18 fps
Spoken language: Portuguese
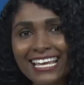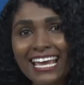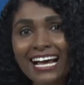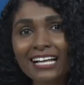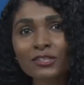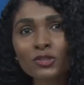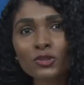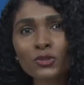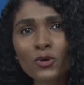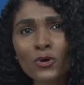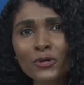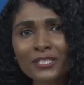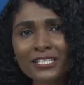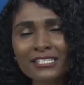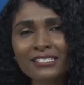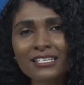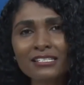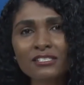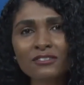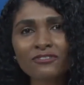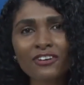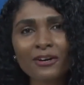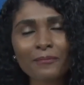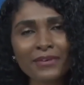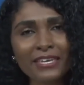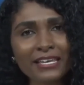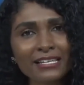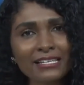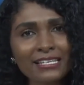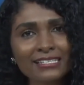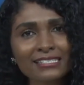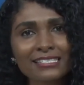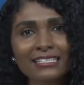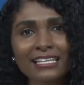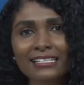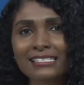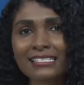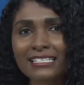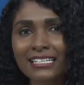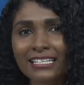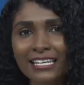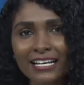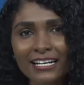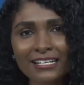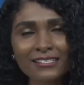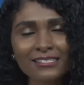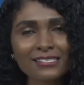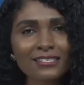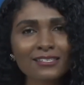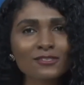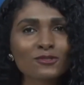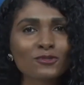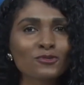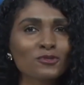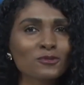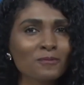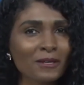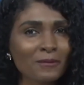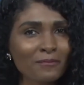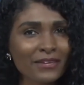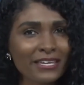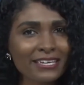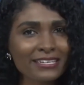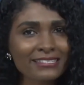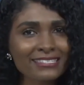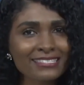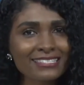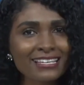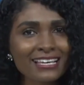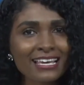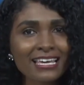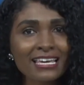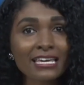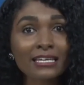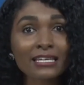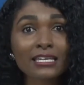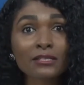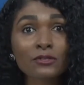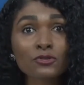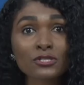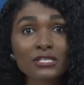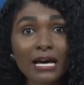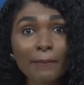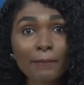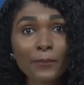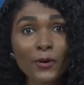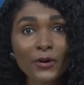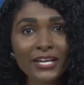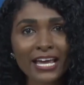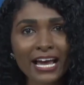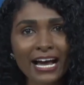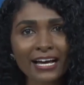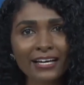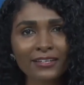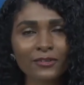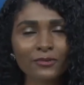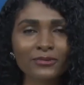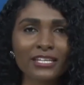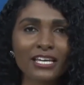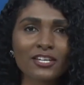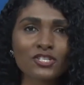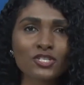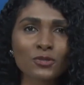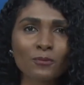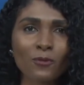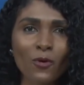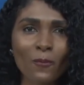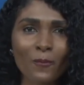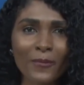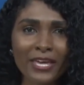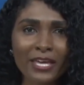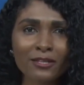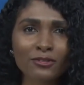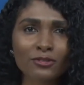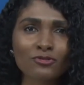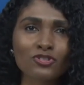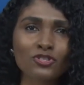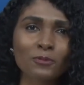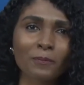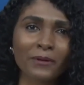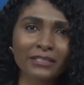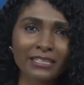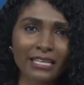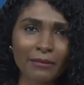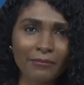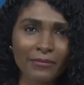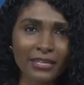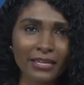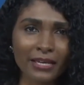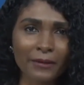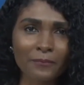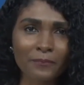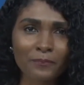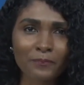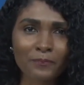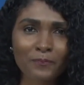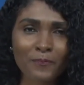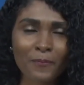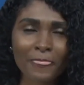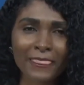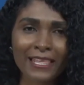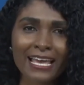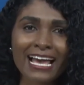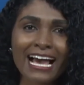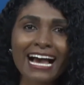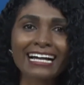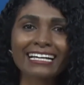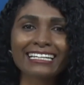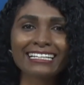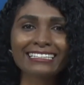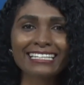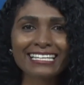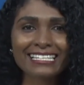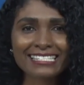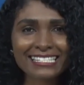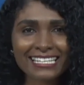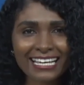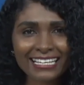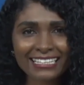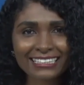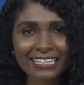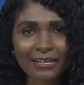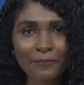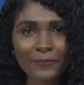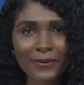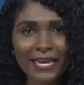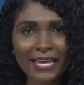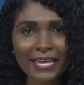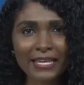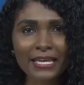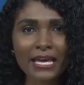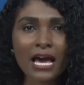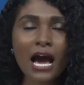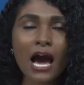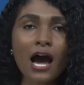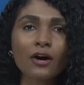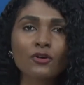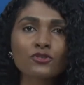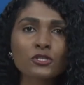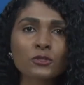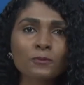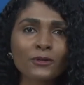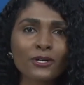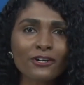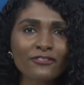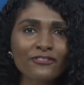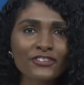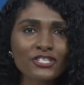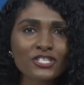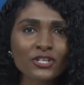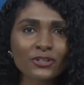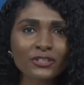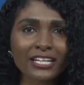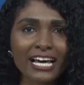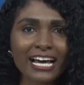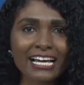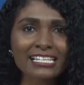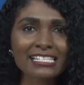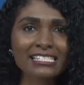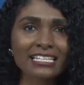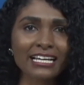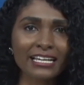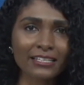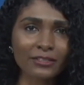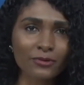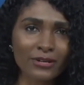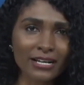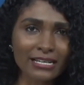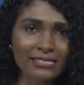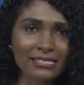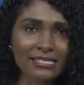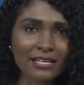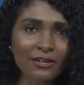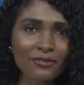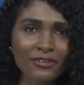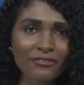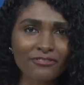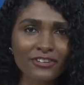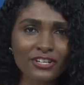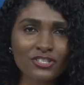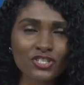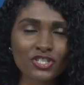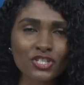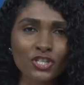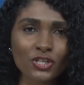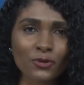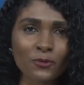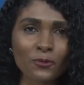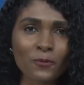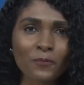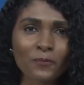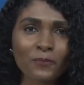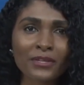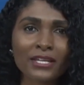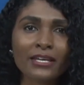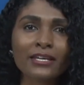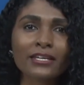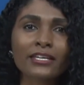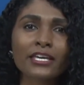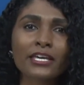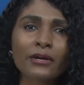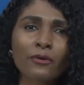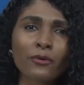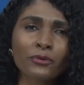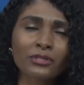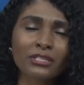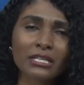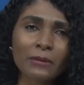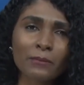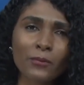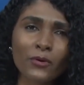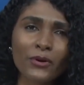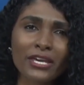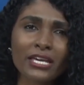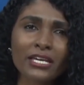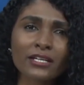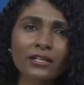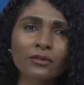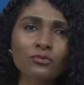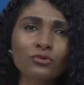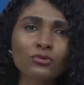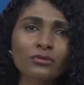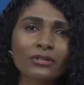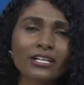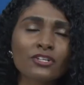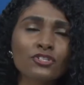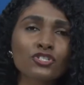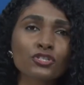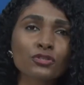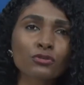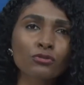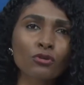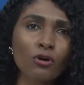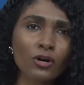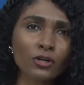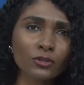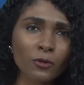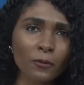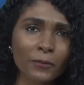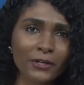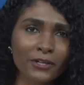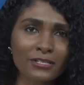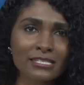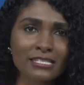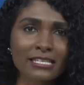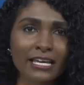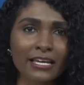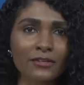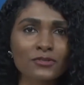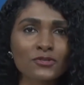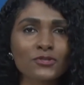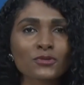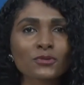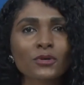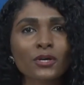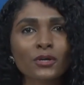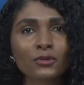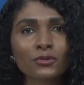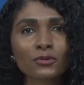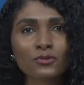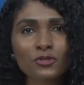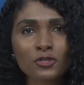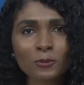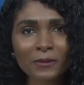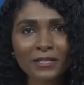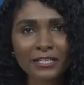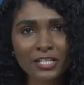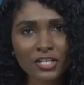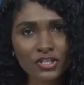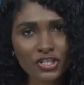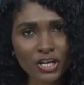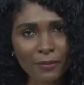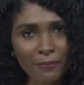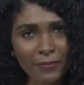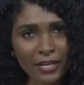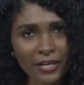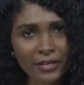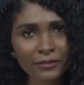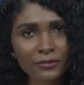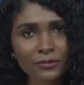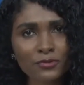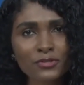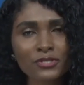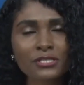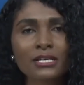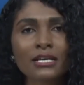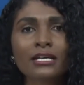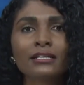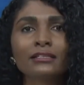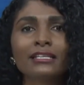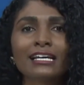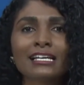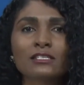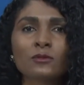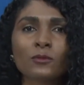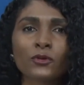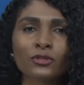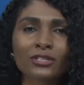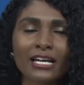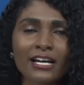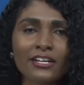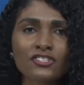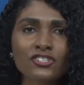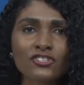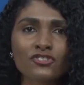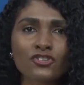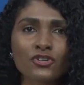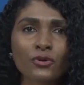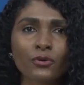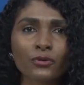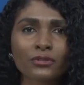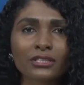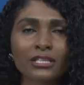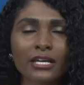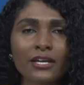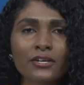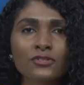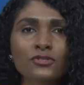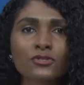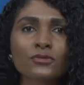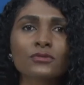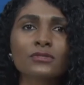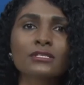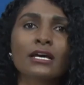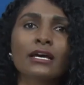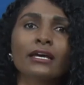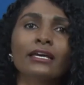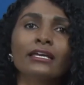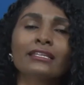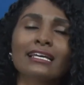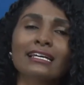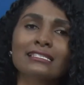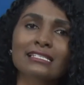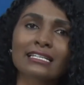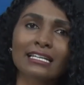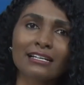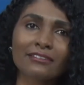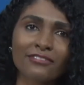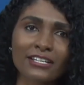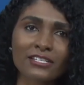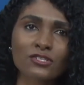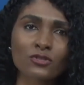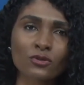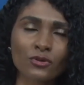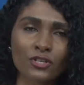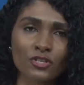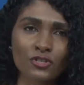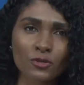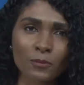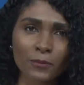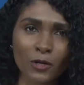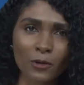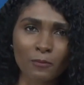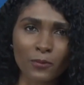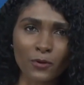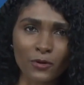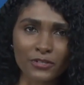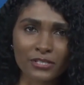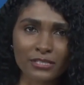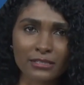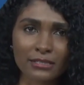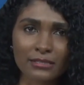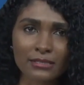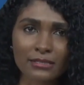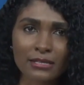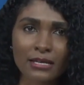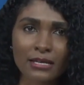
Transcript: a todas as famílias das crianças, dos bebês, que nos apoiaram neste momento de pandemia. Agradecer também aos profissionais da educação infantil que contribuíram durante todo o processo, nos planejamentos, nas montagens de contextos e nas gravações de propostas.